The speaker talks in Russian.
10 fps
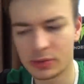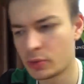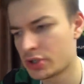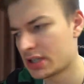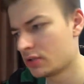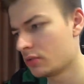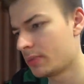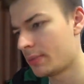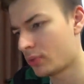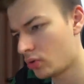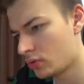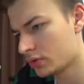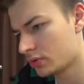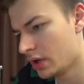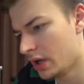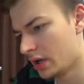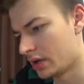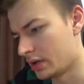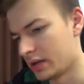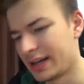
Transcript: подключать его по проводу, э,